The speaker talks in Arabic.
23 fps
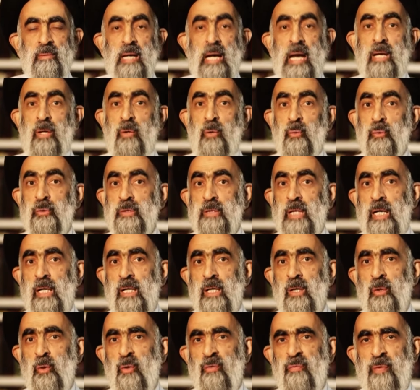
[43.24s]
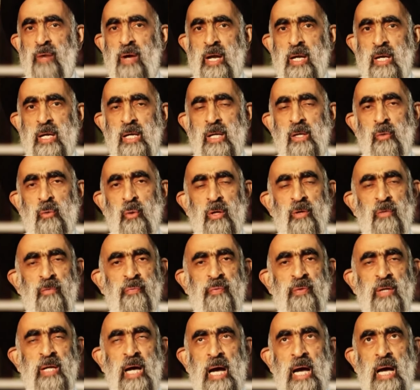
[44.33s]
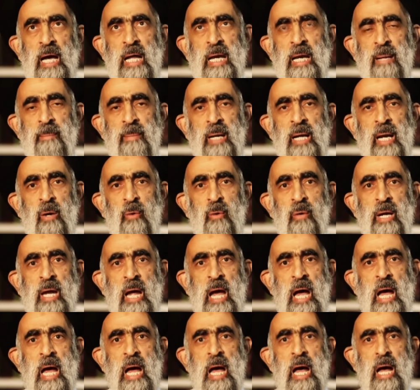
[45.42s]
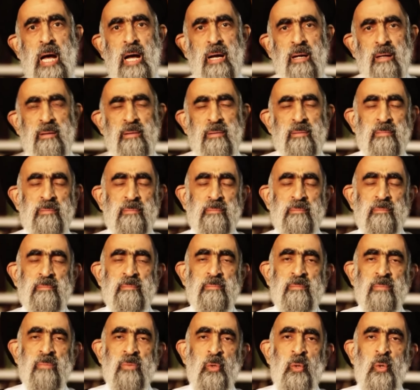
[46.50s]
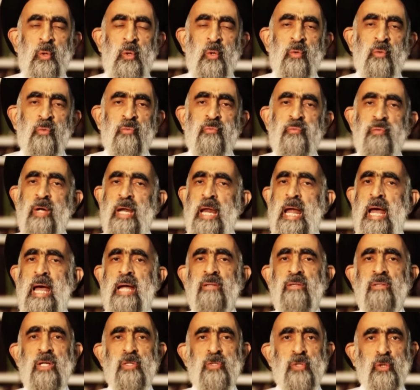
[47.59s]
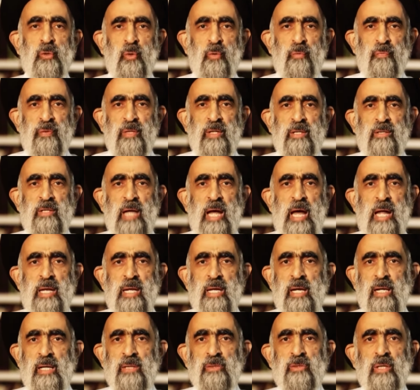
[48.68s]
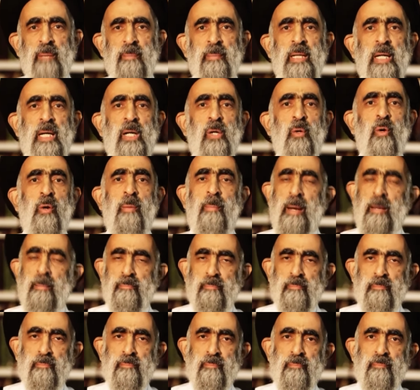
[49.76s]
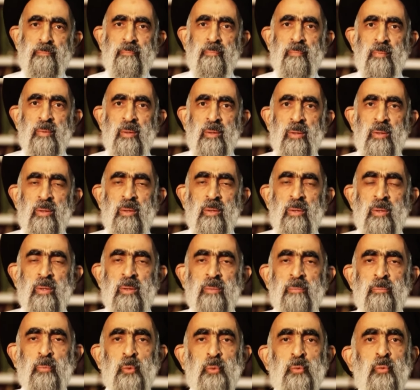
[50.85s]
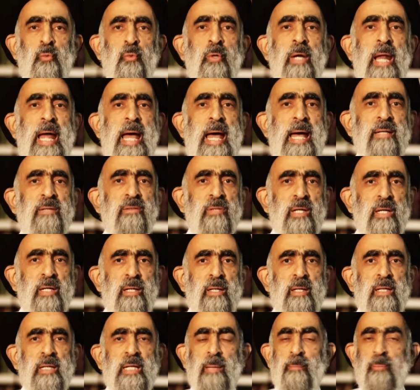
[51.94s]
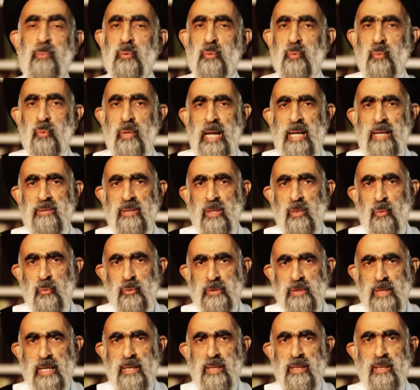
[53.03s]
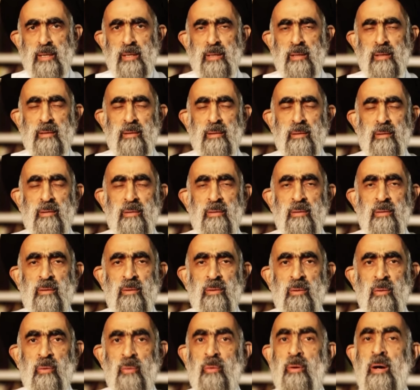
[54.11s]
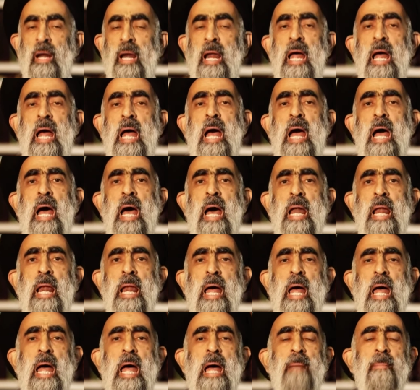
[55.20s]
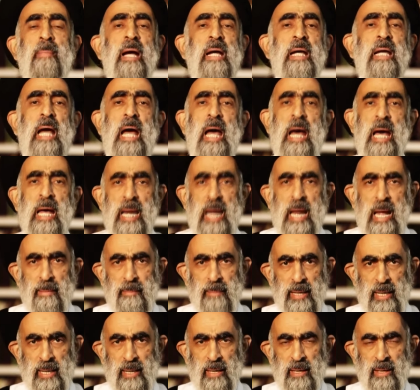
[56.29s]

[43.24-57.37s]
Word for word: الحسين فريد في عالم الاولياء فلا تجد في تاريخ جميع الامم بطولات كبطولات الحسين ولا الام كالامه